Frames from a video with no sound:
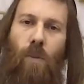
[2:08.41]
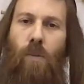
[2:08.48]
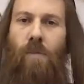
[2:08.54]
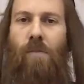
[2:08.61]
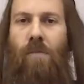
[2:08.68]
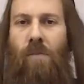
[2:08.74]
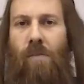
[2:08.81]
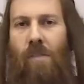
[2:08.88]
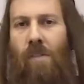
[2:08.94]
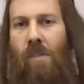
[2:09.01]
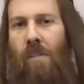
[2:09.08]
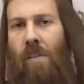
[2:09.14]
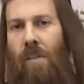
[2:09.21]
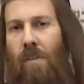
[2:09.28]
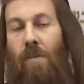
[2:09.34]

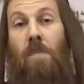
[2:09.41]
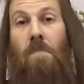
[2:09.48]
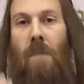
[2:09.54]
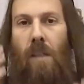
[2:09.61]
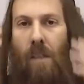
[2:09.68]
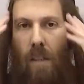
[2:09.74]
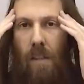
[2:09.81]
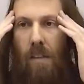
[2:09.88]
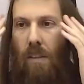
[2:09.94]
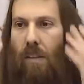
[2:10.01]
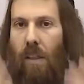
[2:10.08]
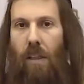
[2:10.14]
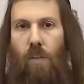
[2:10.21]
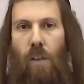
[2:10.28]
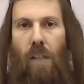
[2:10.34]
eh",
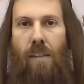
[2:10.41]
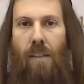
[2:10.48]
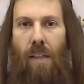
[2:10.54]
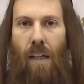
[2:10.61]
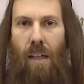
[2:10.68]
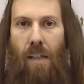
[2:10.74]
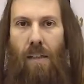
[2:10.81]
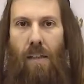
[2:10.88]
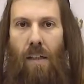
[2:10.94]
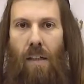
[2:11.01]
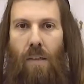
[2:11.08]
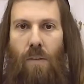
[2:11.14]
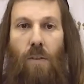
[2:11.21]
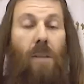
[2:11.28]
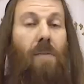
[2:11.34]
dice, ¿qué voy a hacer?
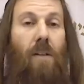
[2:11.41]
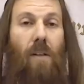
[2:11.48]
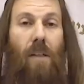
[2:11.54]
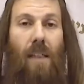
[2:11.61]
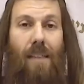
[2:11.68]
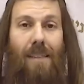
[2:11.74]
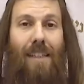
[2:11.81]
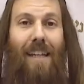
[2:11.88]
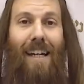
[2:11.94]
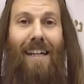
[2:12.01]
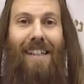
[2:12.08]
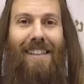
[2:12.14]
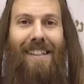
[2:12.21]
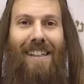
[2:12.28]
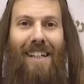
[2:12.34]
No sabía lo que
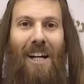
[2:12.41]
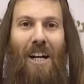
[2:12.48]
hacer,